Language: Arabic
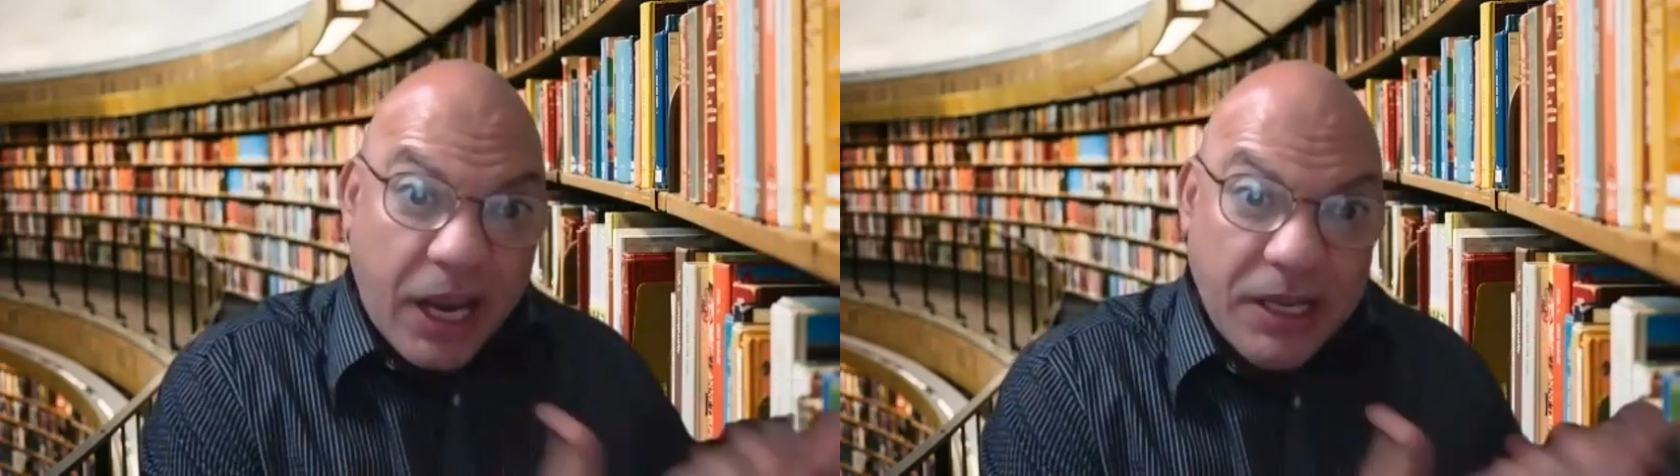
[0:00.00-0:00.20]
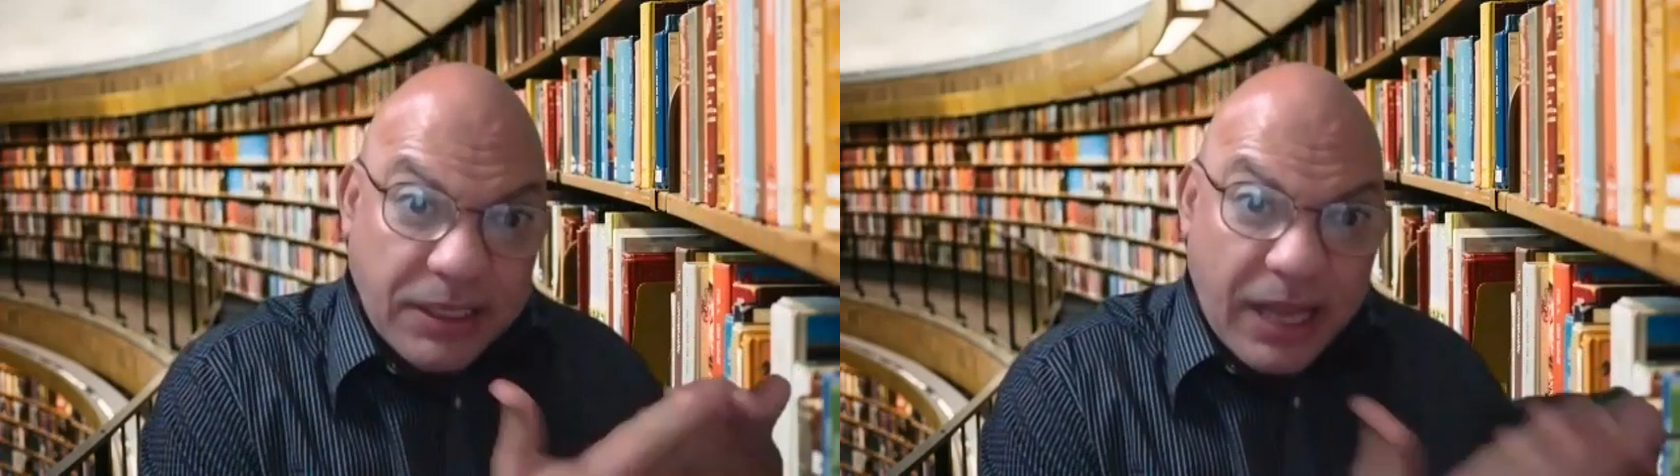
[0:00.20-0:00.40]

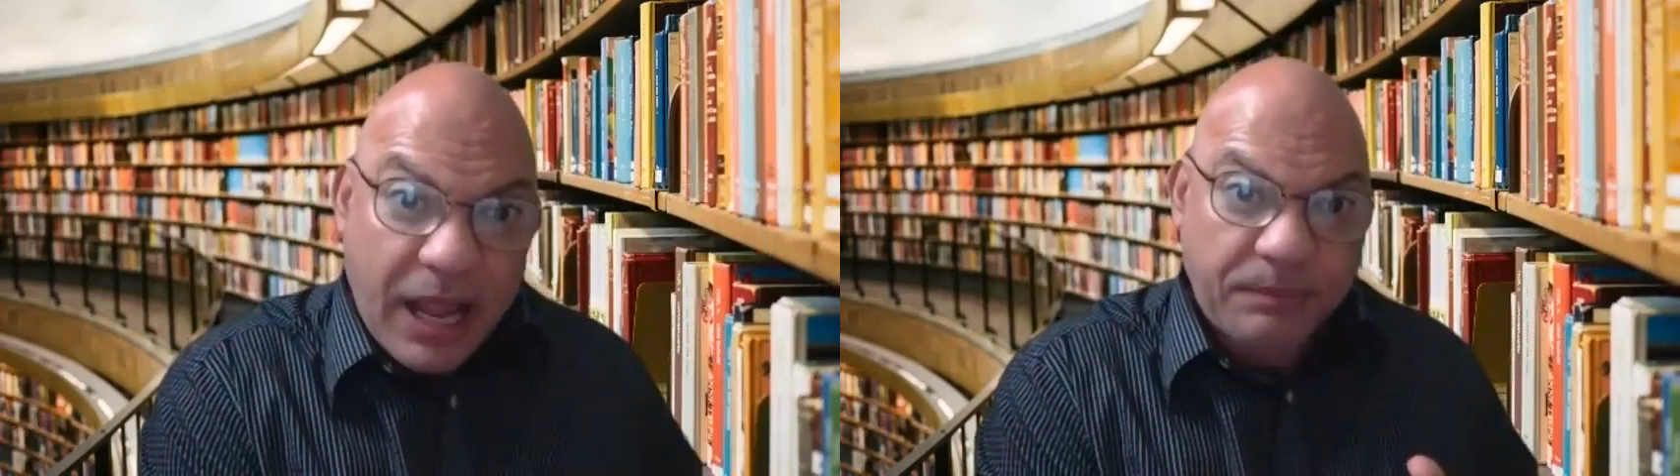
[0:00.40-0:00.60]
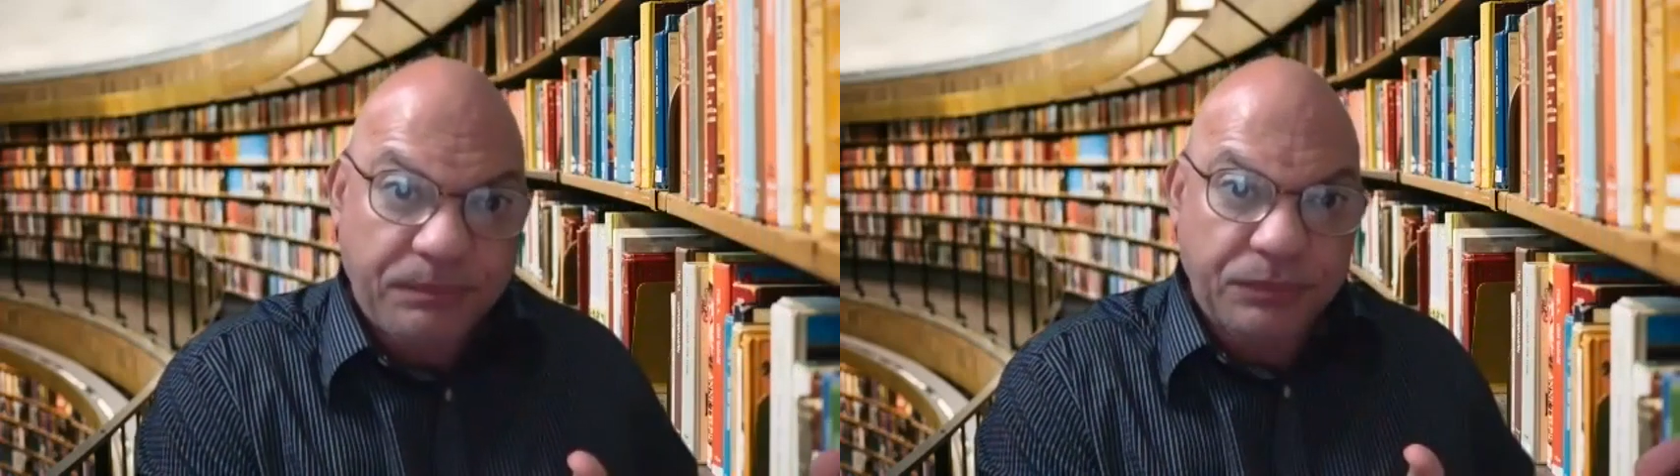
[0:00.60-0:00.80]
انت
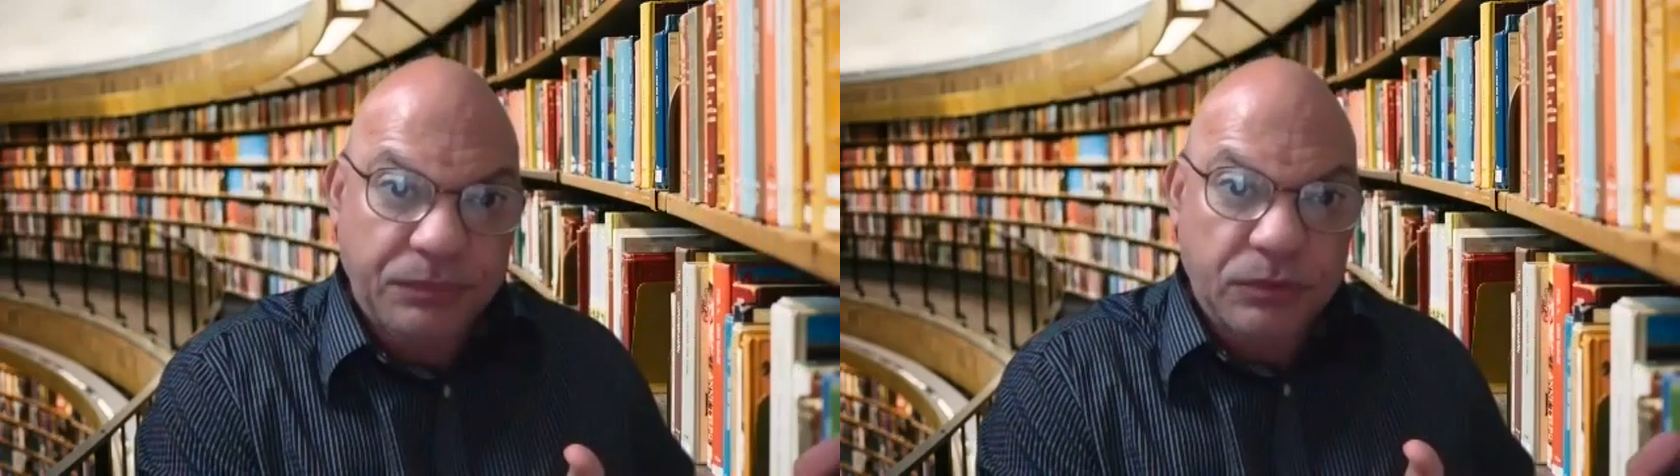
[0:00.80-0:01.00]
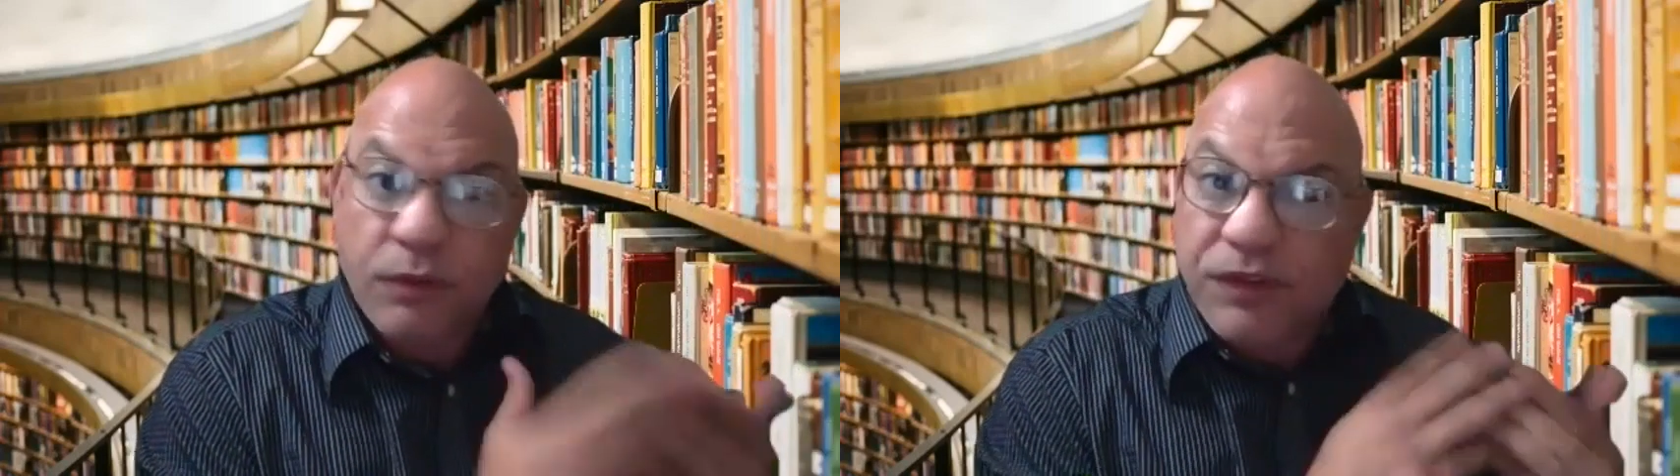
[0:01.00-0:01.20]

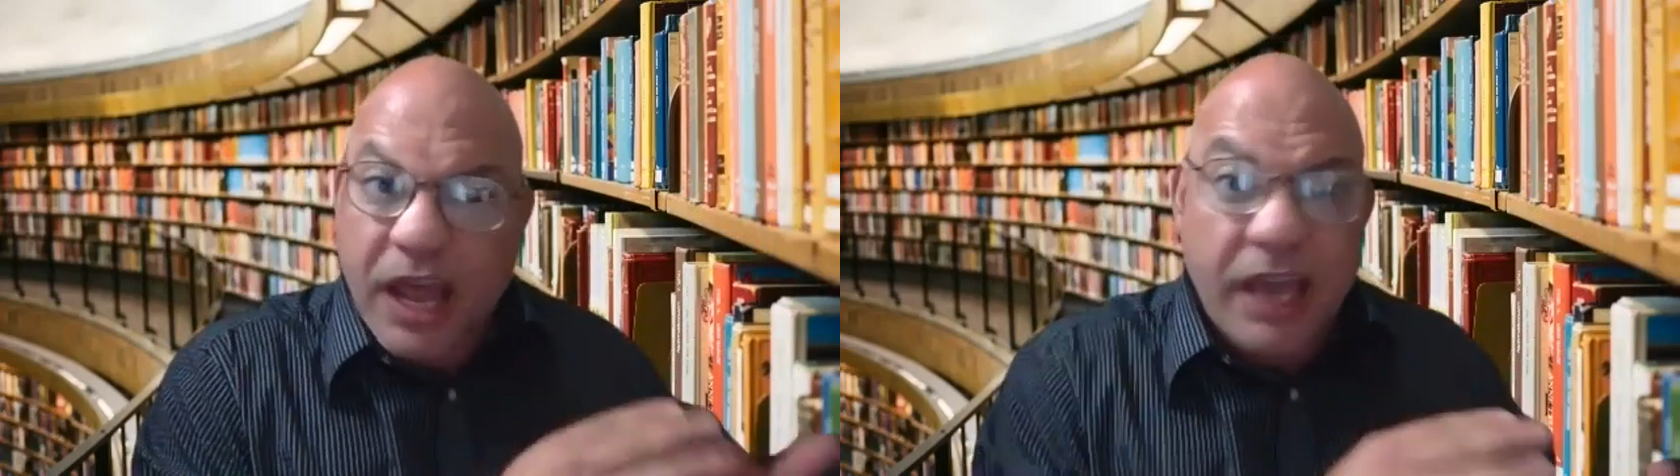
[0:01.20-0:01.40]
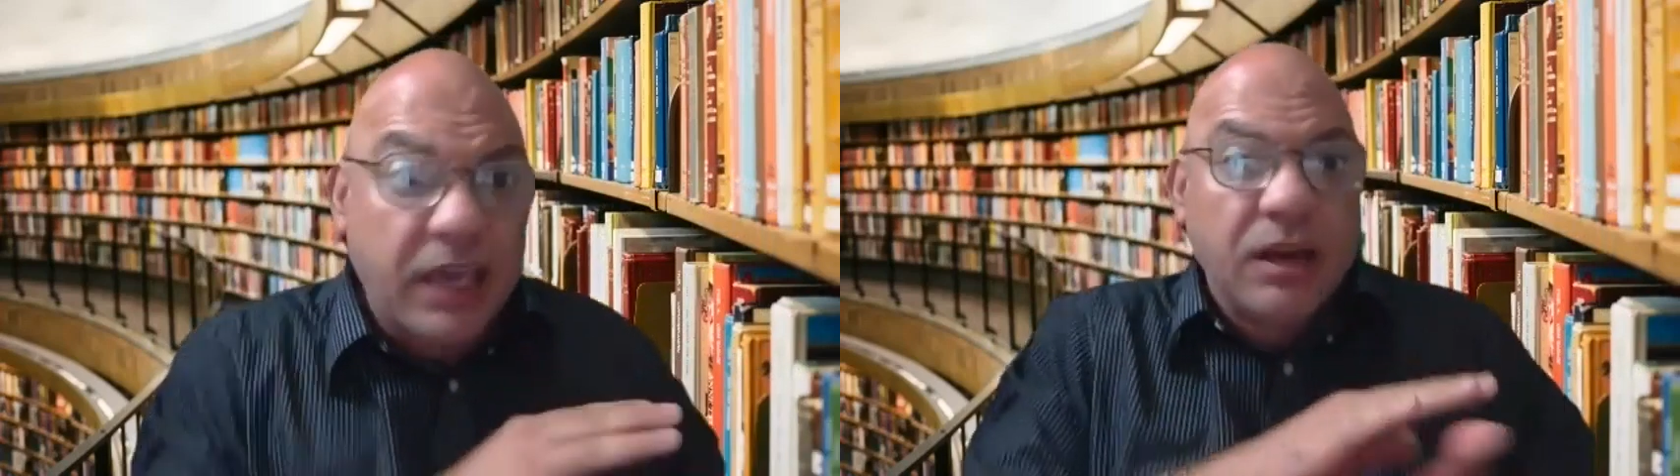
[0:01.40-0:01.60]
وفي
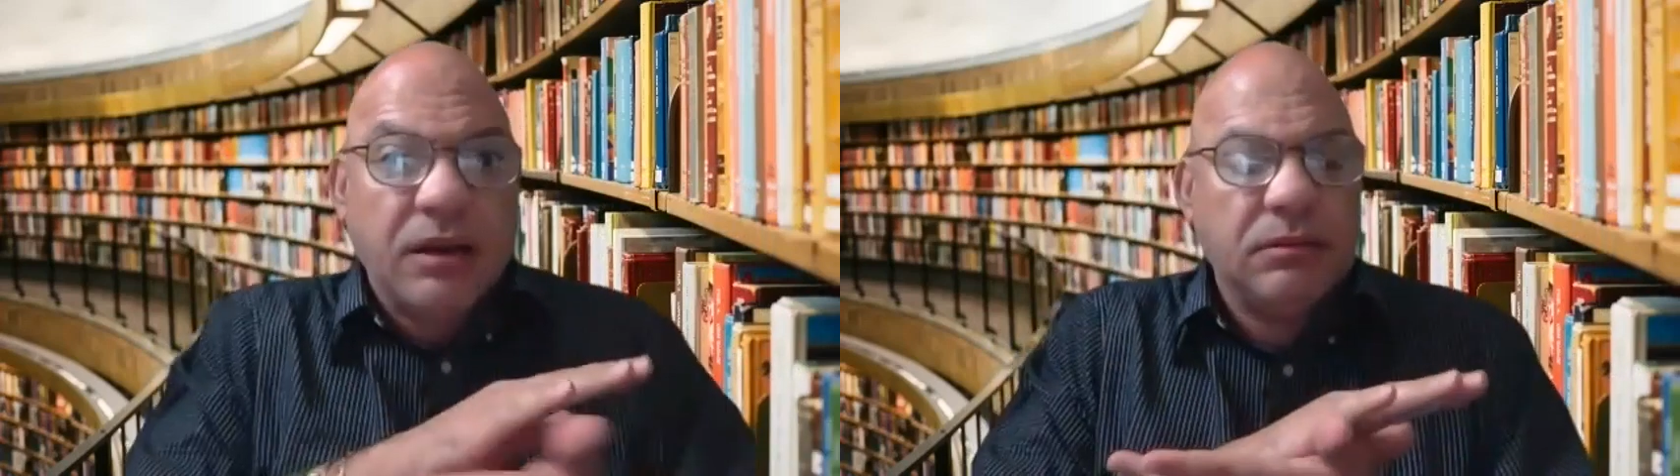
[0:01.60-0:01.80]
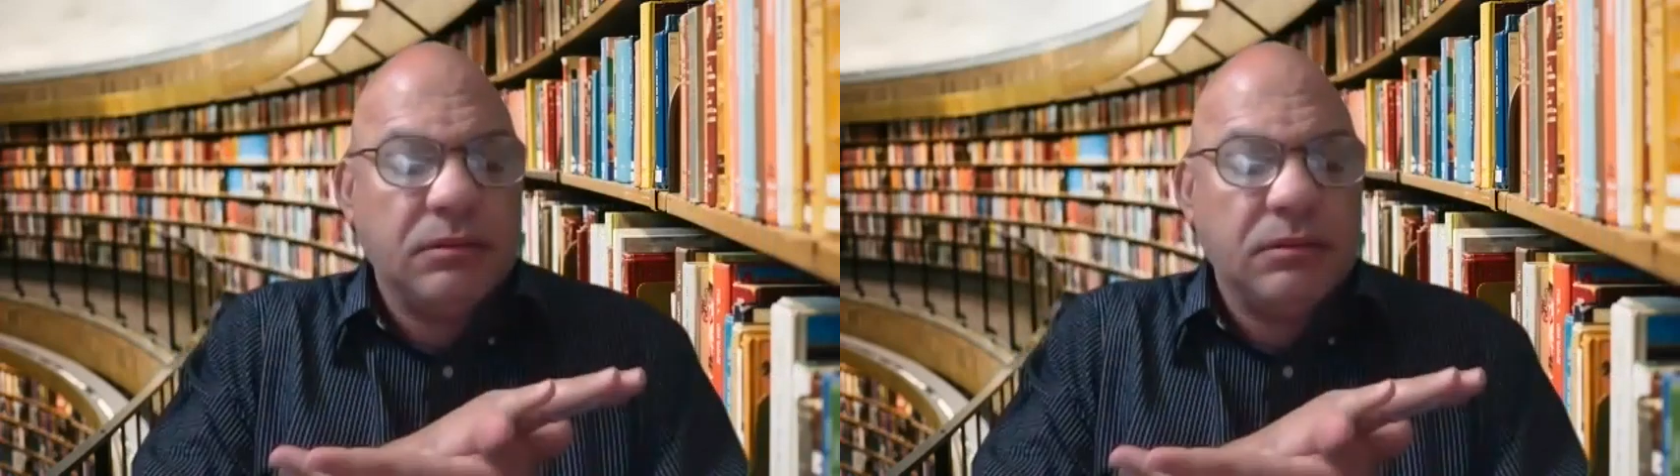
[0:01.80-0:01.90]
الاخر